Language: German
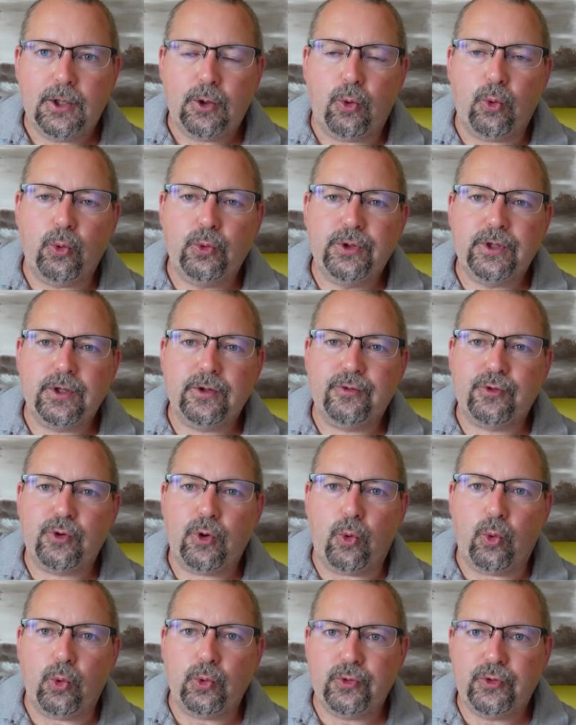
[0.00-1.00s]
und das
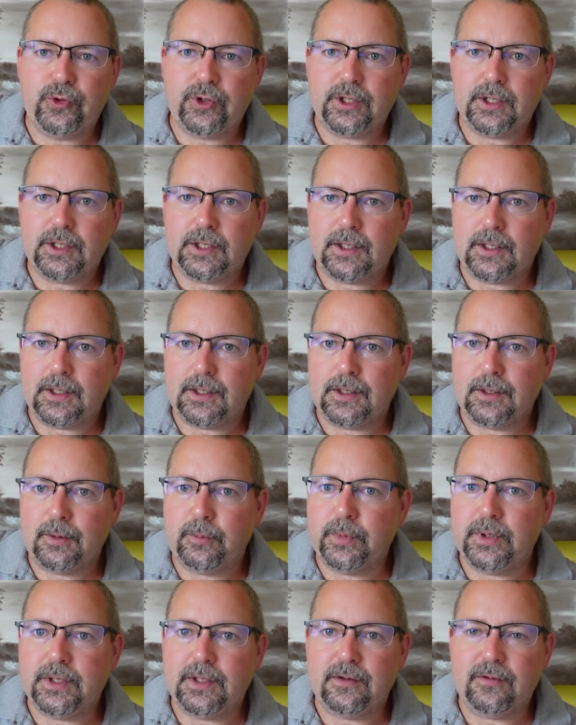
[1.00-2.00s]
große äh,
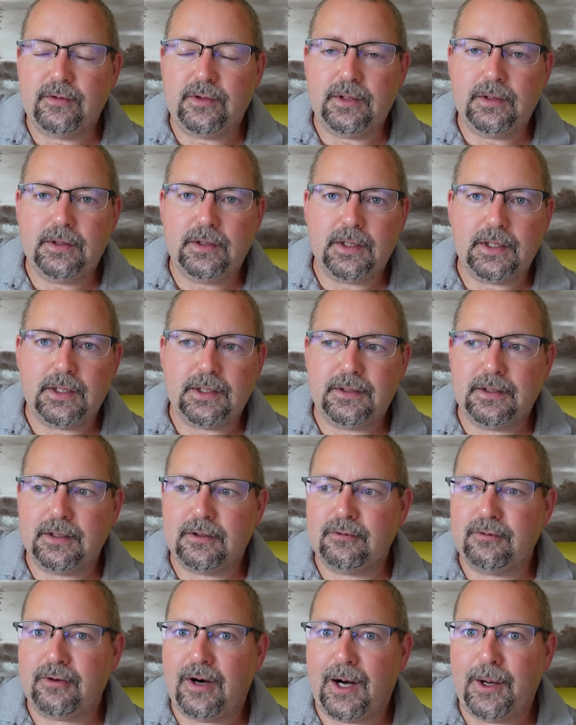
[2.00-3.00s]

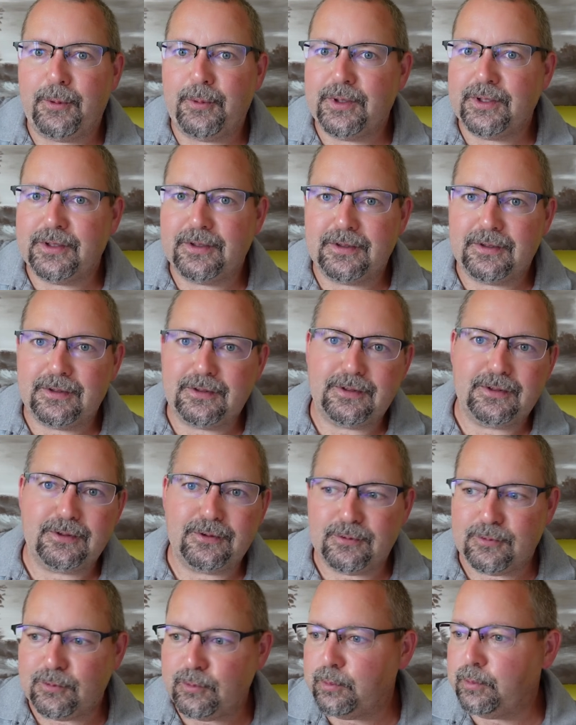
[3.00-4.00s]
Medizintechnik, Pharma,
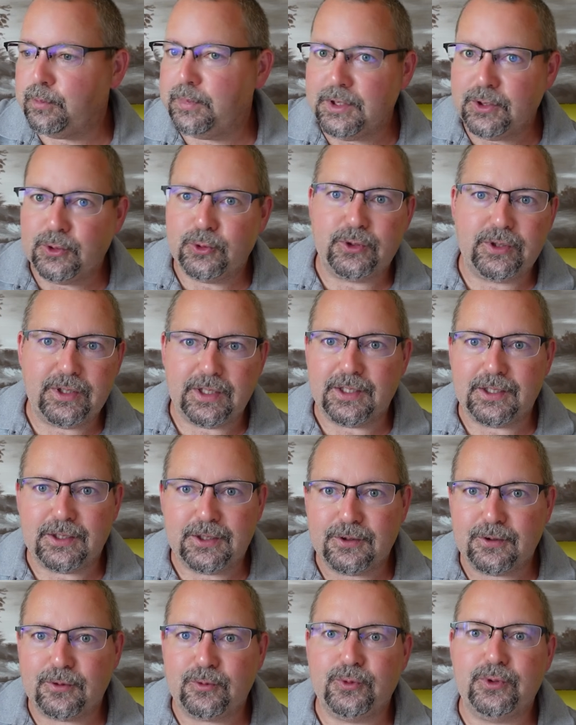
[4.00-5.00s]

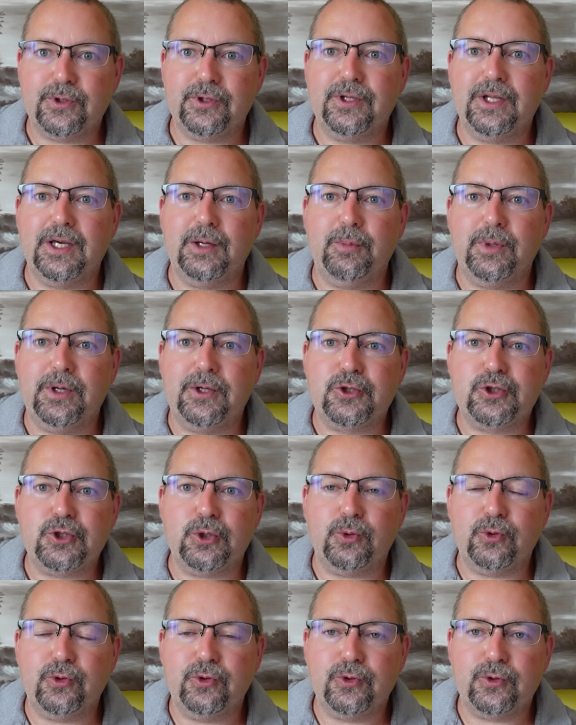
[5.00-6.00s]
Biotech-Unternehmen
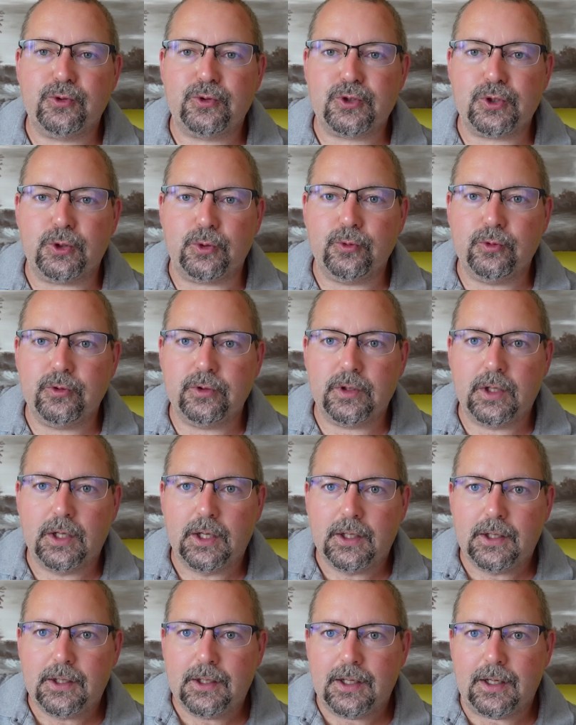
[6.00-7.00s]
Johnson Johnson
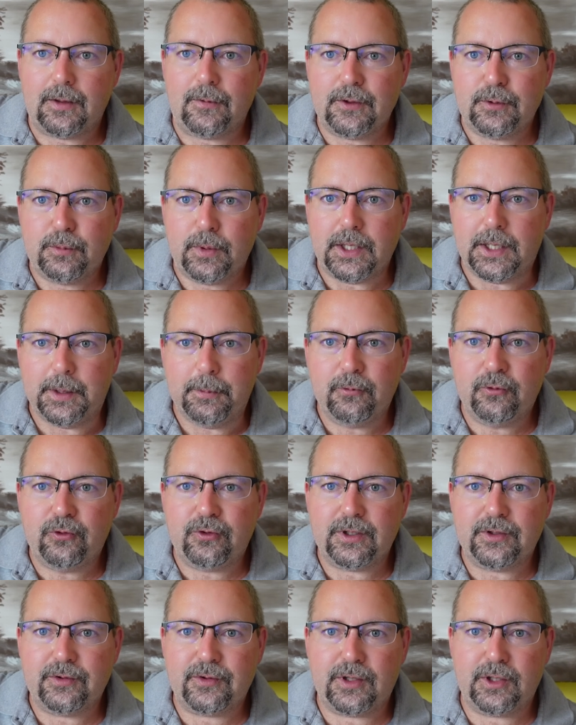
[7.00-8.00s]
habe ich mir
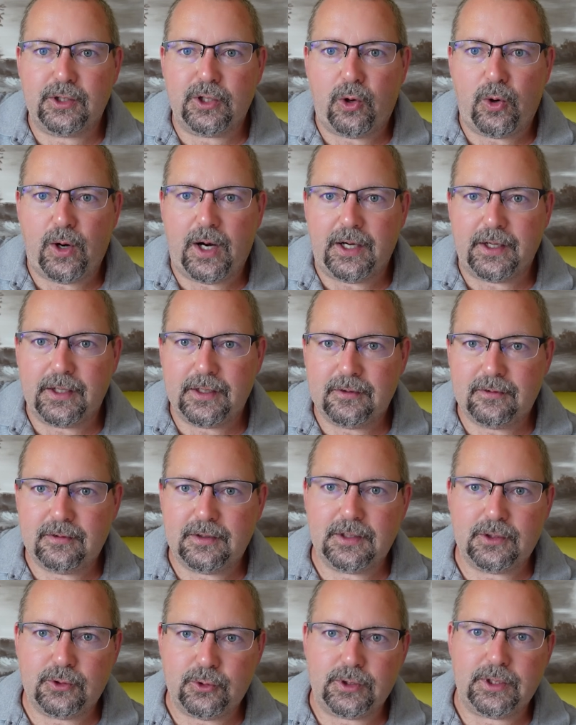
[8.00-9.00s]
ebenfalls genauer
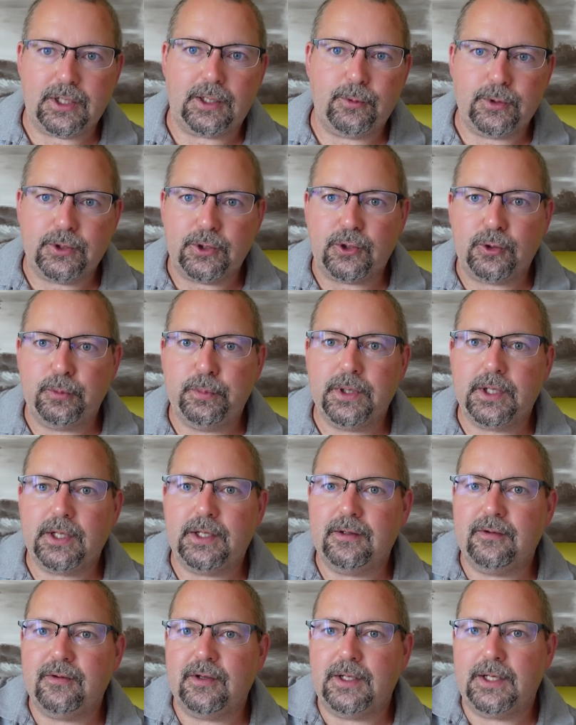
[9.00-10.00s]
angesehen. Dort habe ich auch
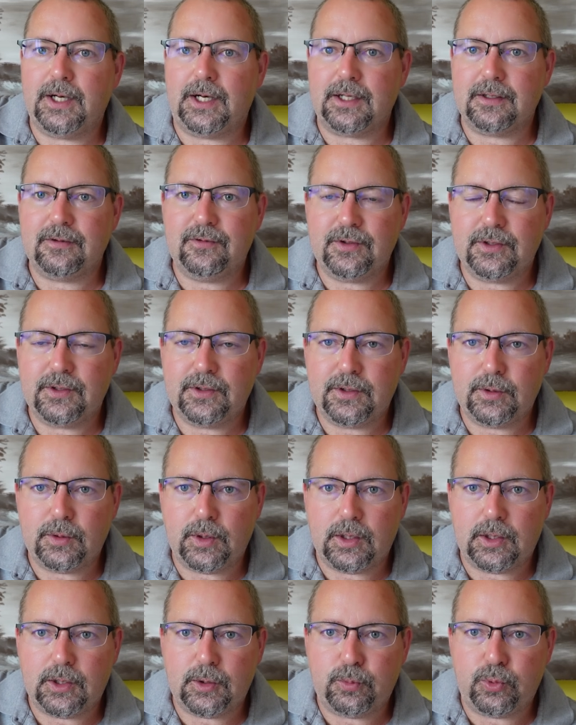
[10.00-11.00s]
bereits eine
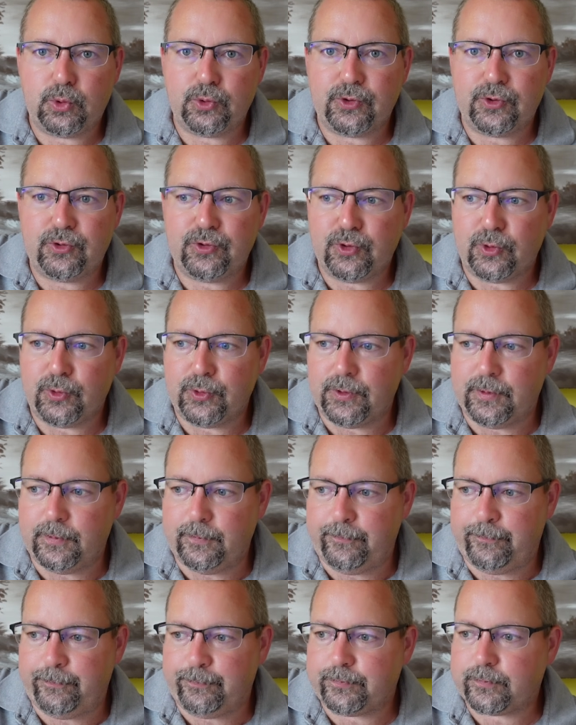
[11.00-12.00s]
Aktienposition
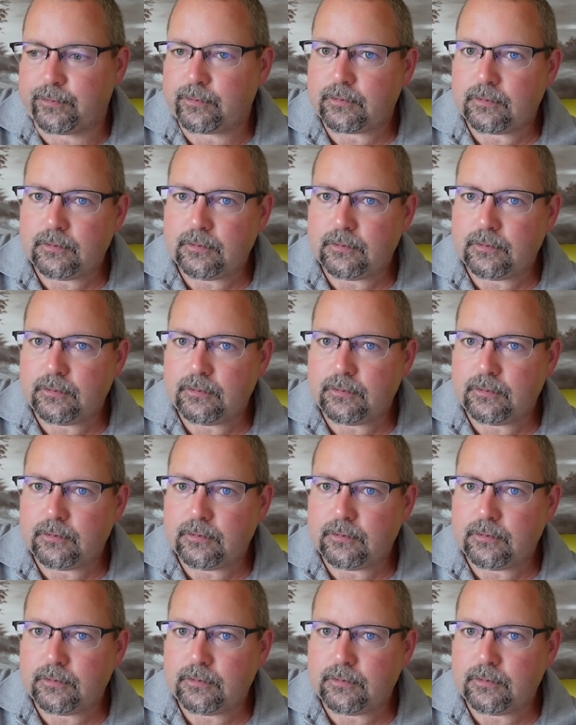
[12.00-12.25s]
äh,